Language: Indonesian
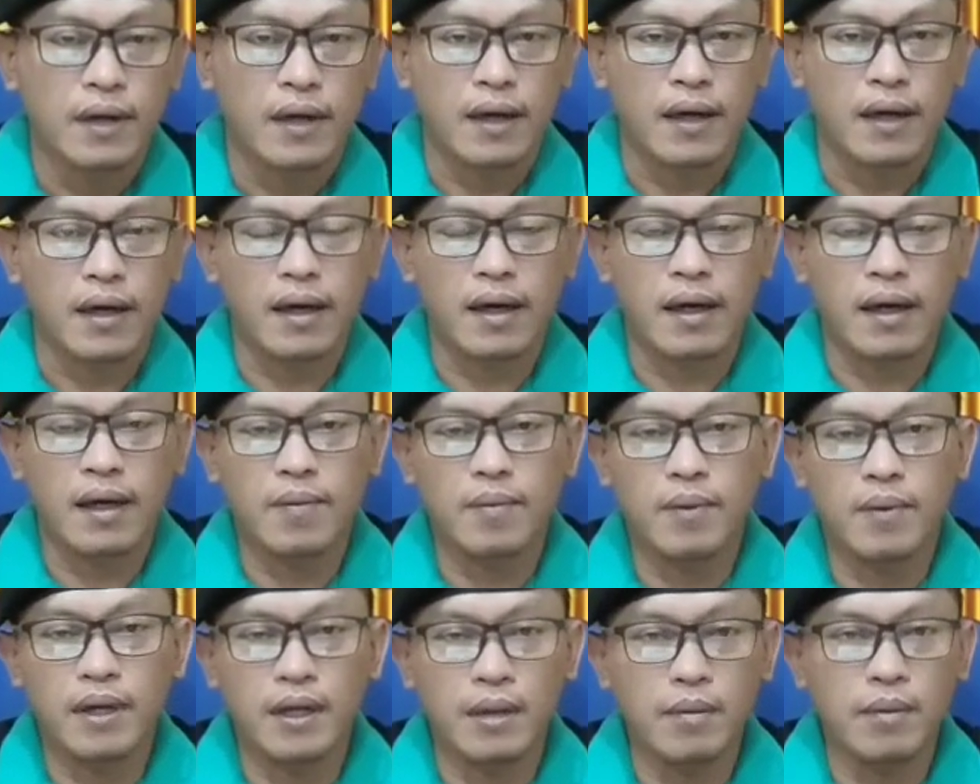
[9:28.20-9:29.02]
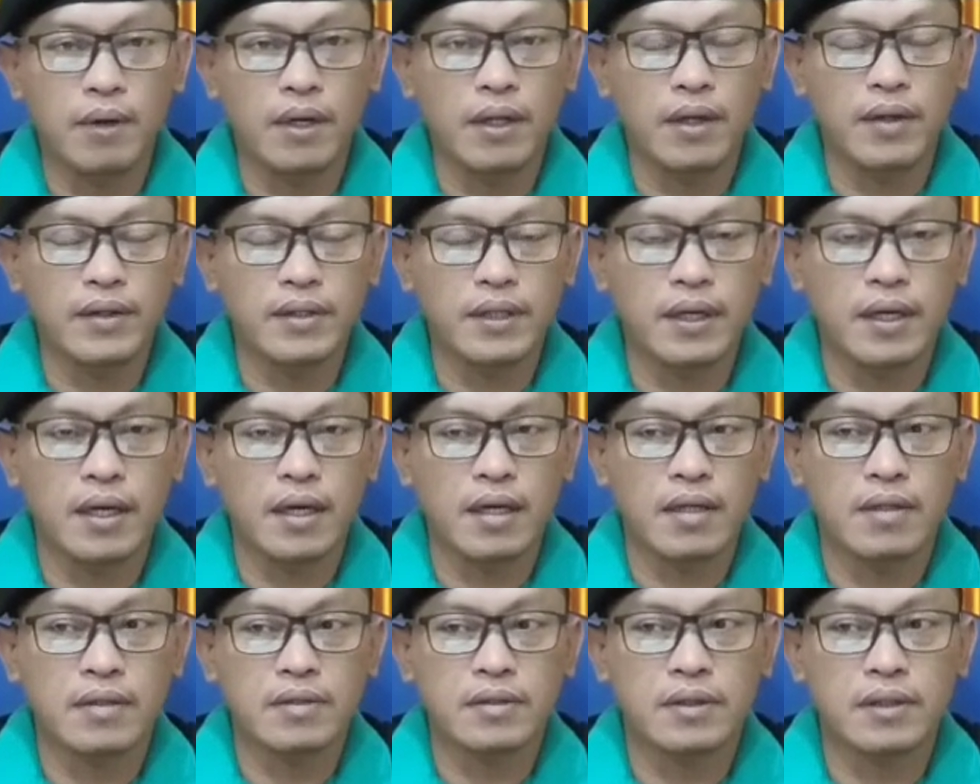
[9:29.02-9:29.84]
agar
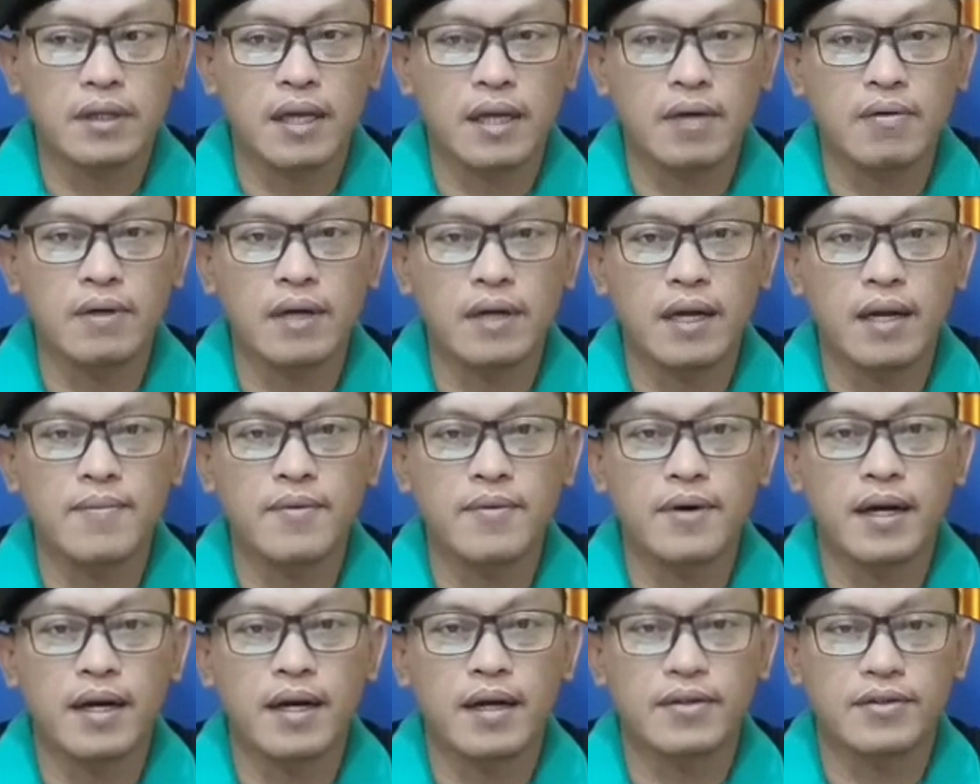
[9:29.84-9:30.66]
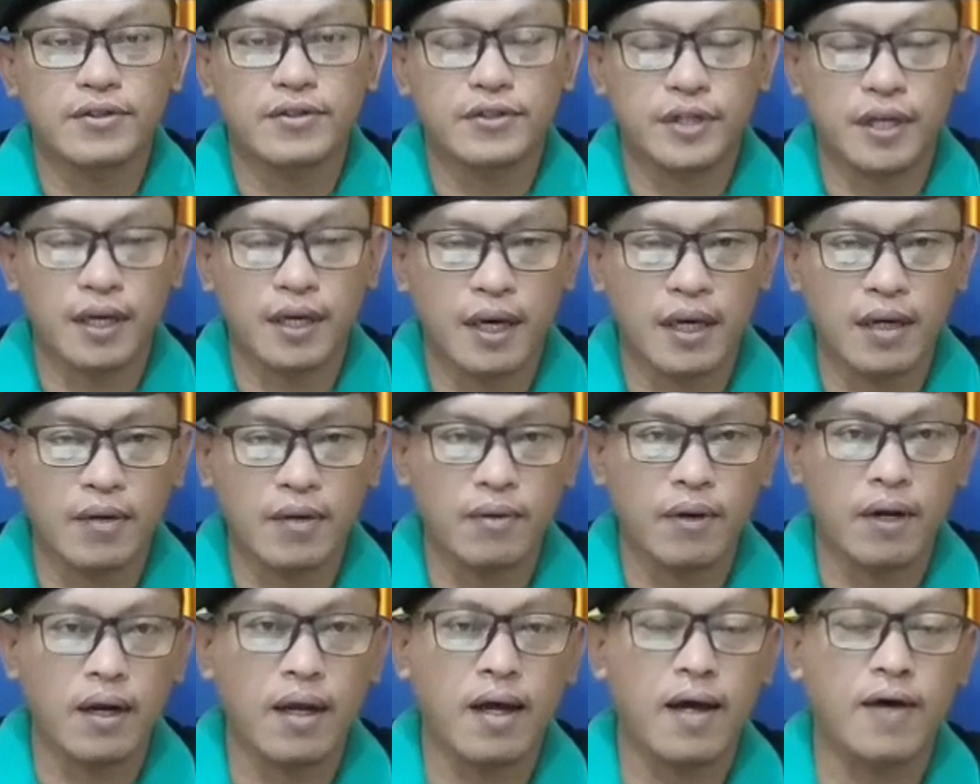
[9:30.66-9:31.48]
boleh-bolehnya selalu dalam keadaan
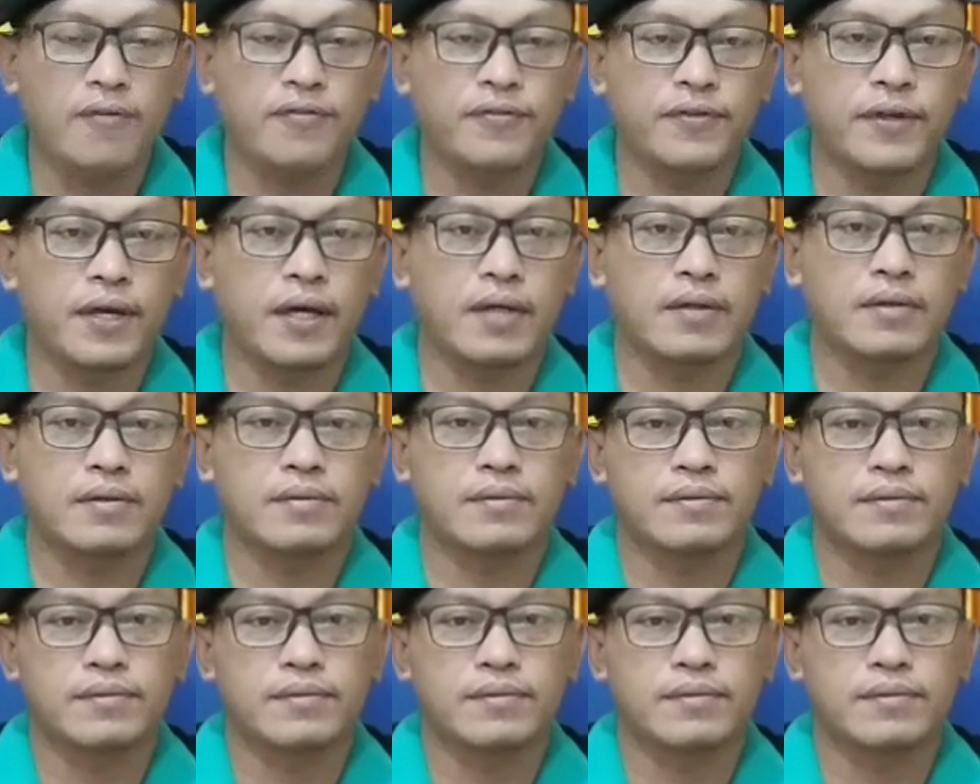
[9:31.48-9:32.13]
sehat walafiat